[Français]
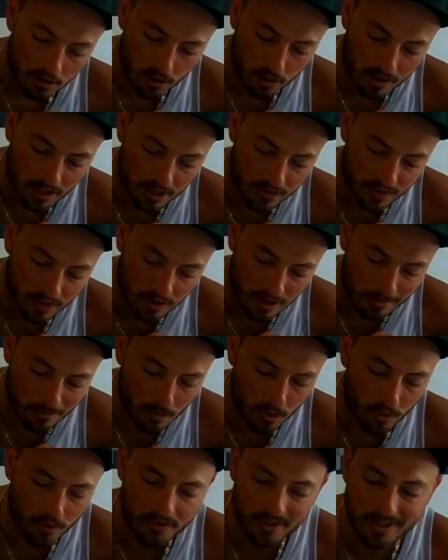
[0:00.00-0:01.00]
Donc là, je vais quand
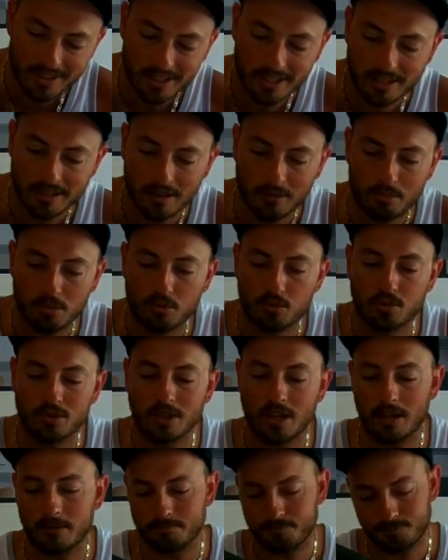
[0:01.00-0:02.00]
même revisser un peu tout
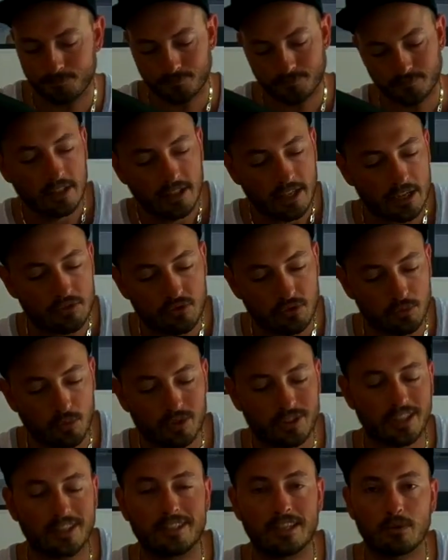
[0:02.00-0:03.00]
ça. Et je vais vous
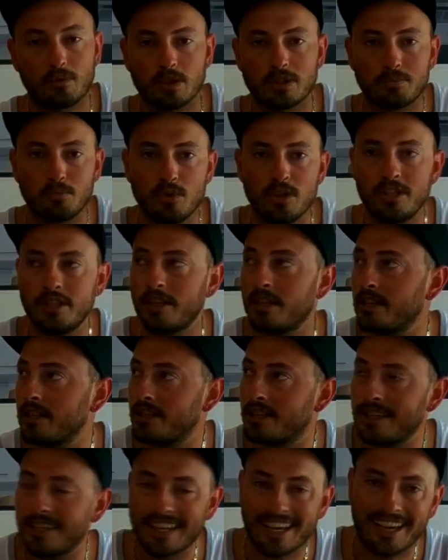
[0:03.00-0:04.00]
montrer c'est quoi ce moulinet,
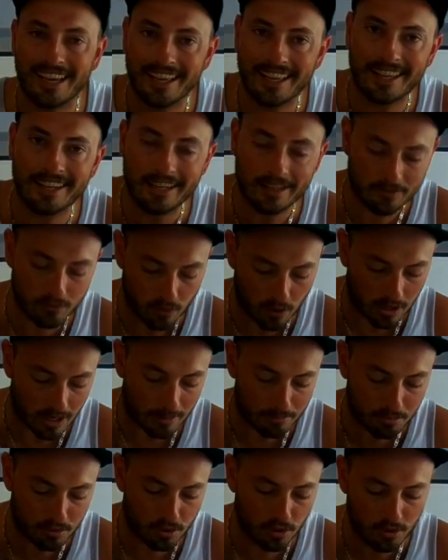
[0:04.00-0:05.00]
qui n'a rien à
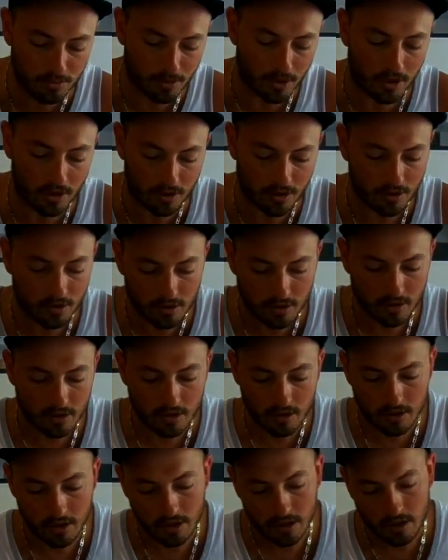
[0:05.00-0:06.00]
voir absolument
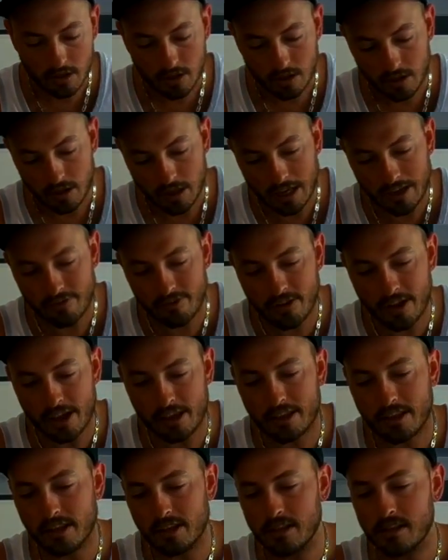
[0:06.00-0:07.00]

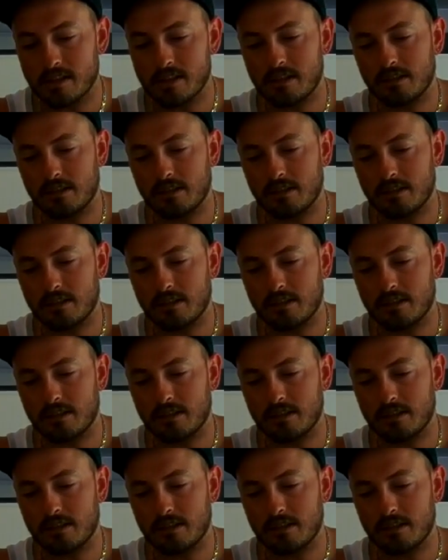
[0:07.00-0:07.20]
avec